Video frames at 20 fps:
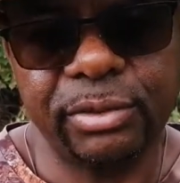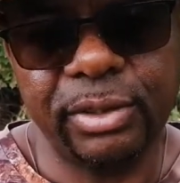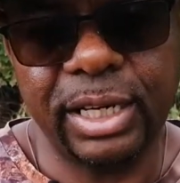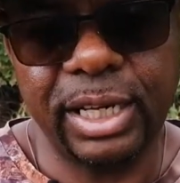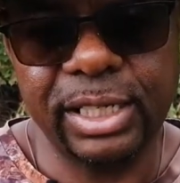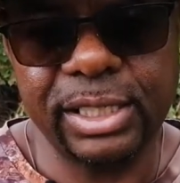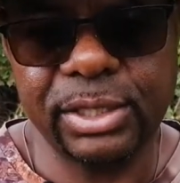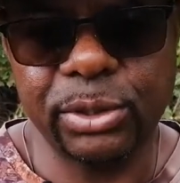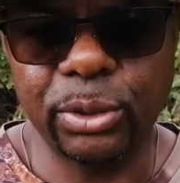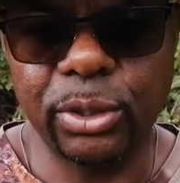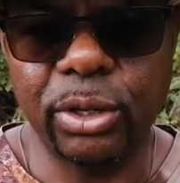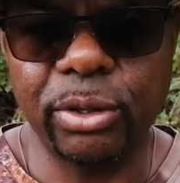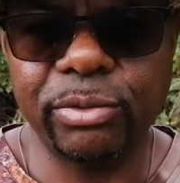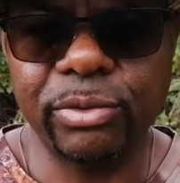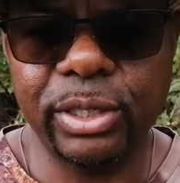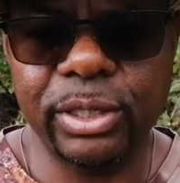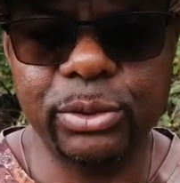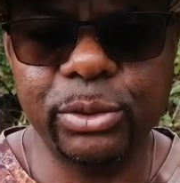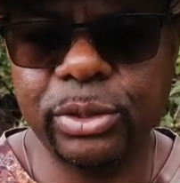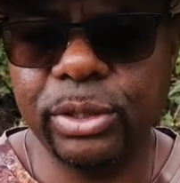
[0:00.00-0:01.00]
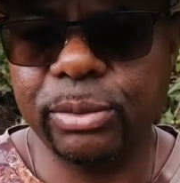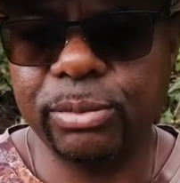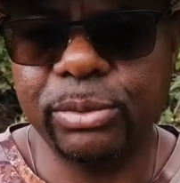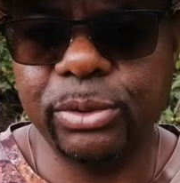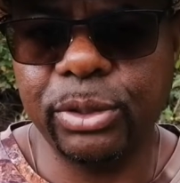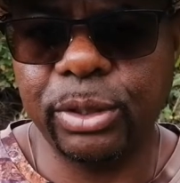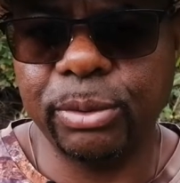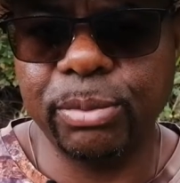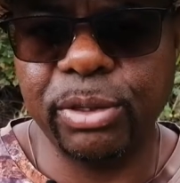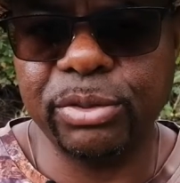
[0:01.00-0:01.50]
Voilà, si on envoie tout
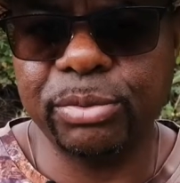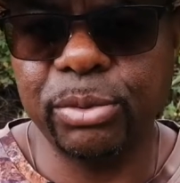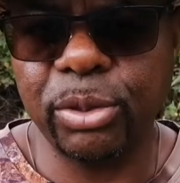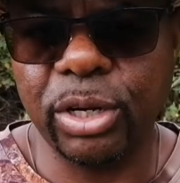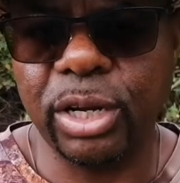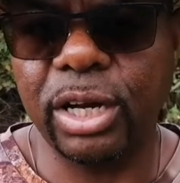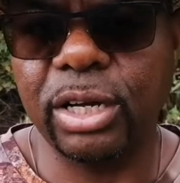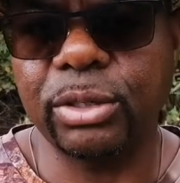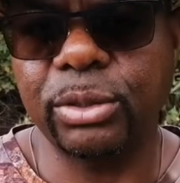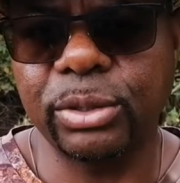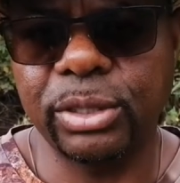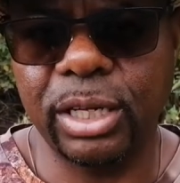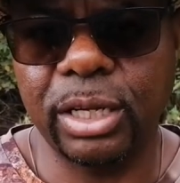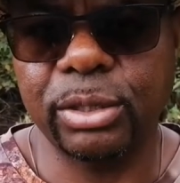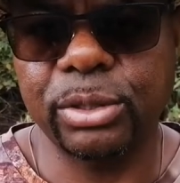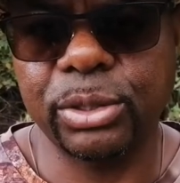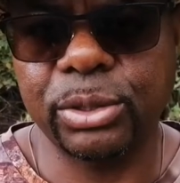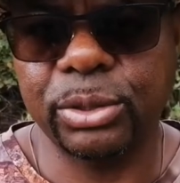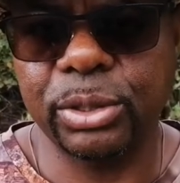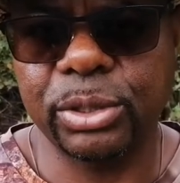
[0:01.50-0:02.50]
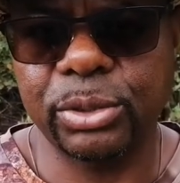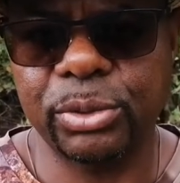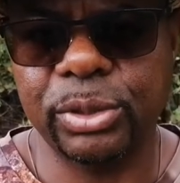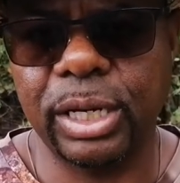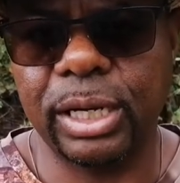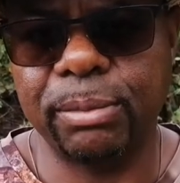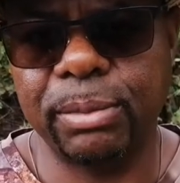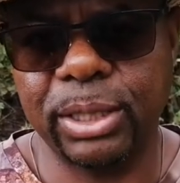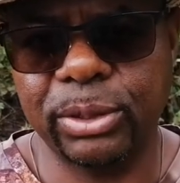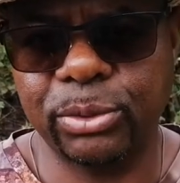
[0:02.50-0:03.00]
notre bœuf moka qu'on a aujourd'hui
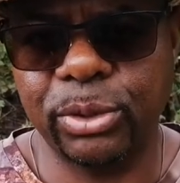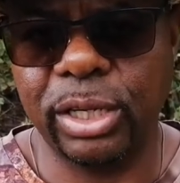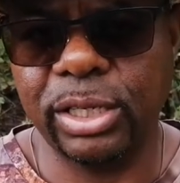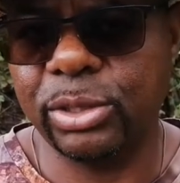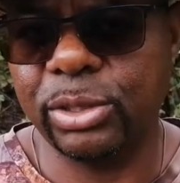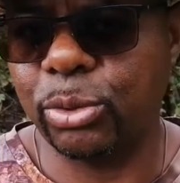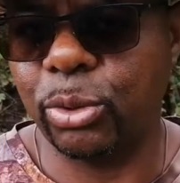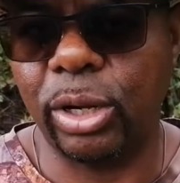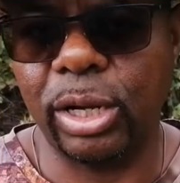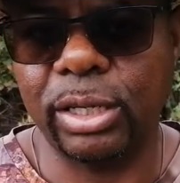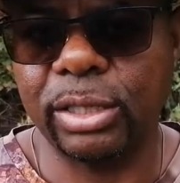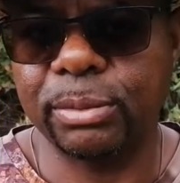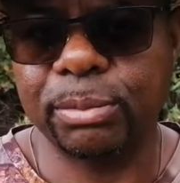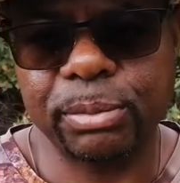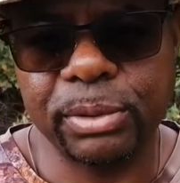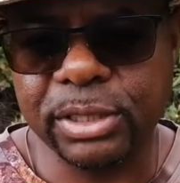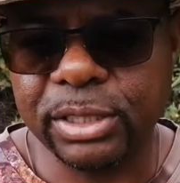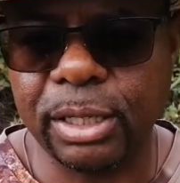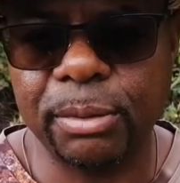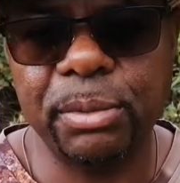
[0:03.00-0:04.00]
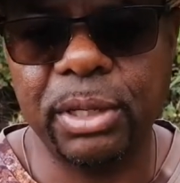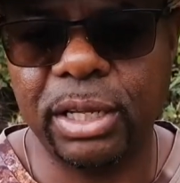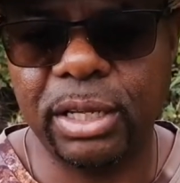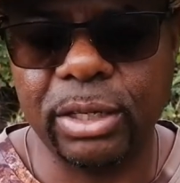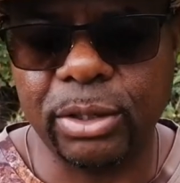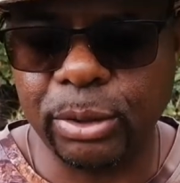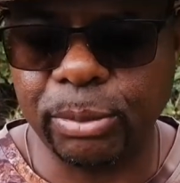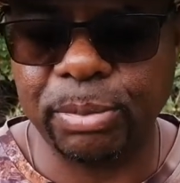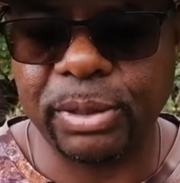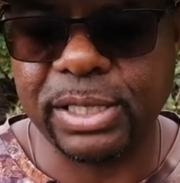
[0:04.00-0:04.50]
à l'abattoir, il ne sera jamais
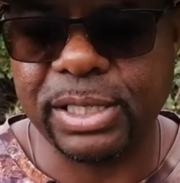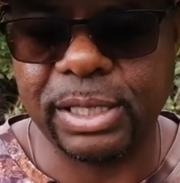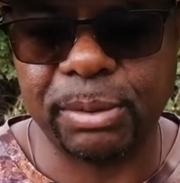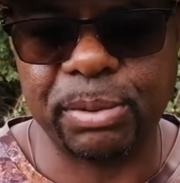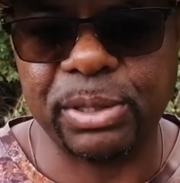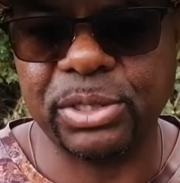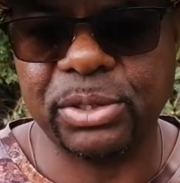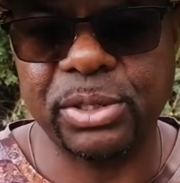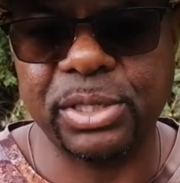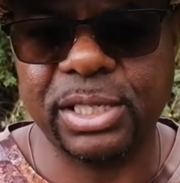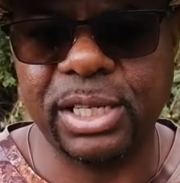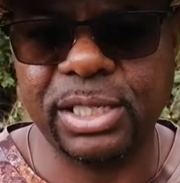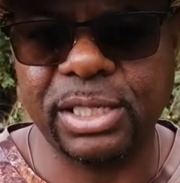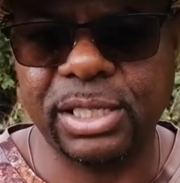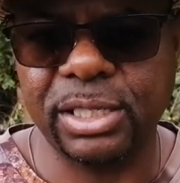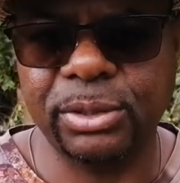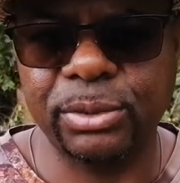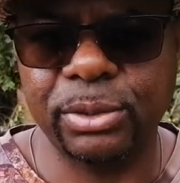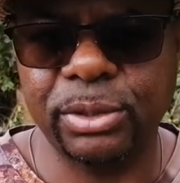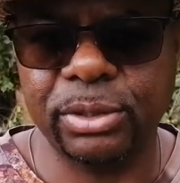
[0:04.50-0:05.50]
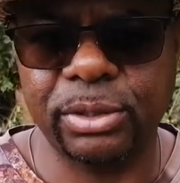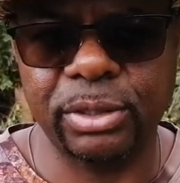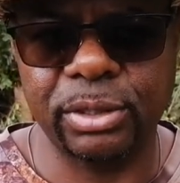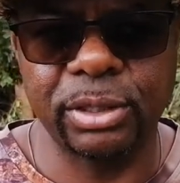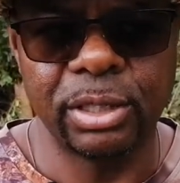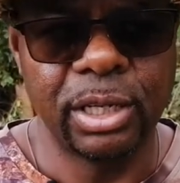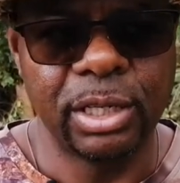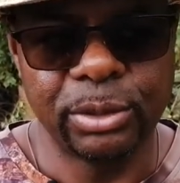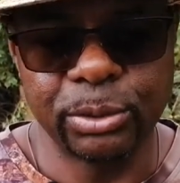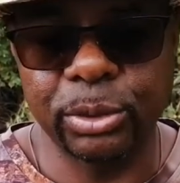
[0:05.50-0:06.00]
remplacé parce que ça, c'est
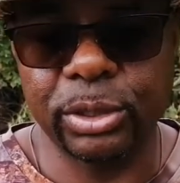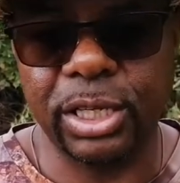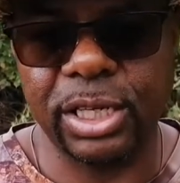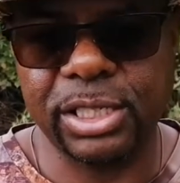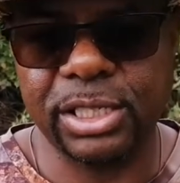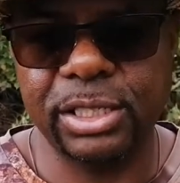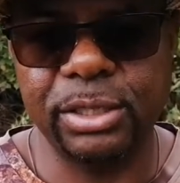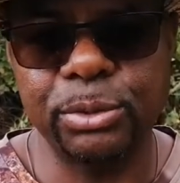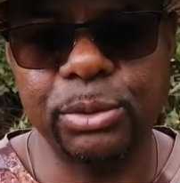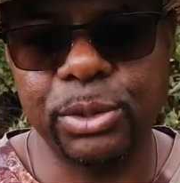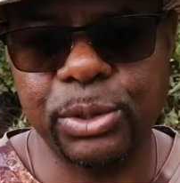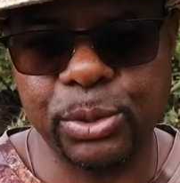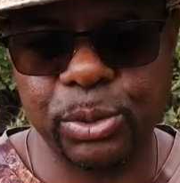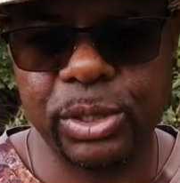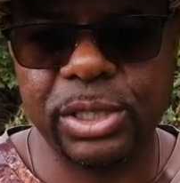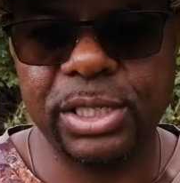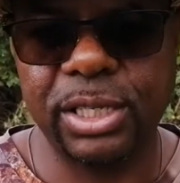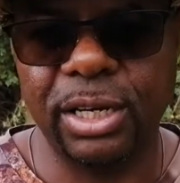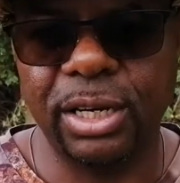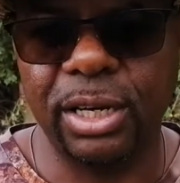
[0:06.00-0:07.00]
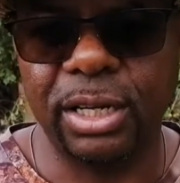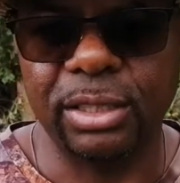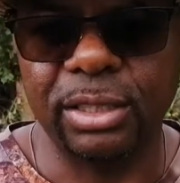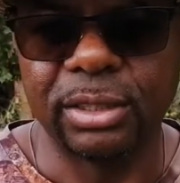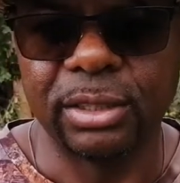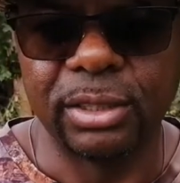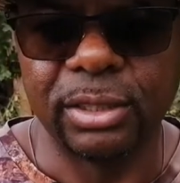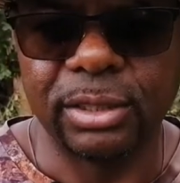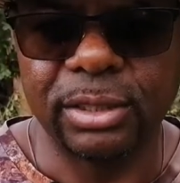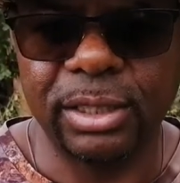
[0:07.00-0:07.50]
notre, notre racine, notre source, il est là,
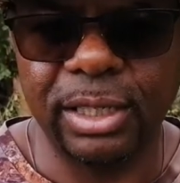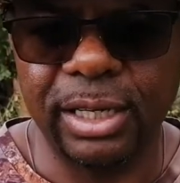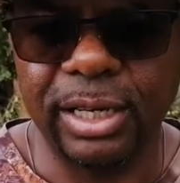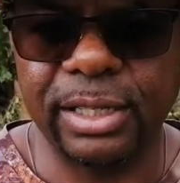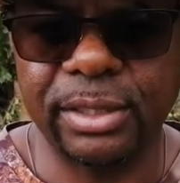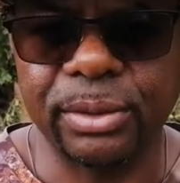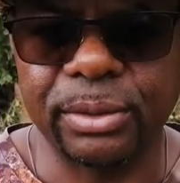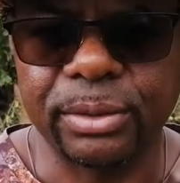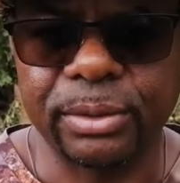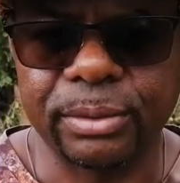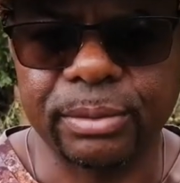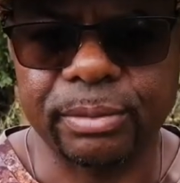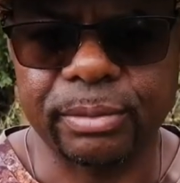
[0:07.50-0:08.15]
il est là-dedans.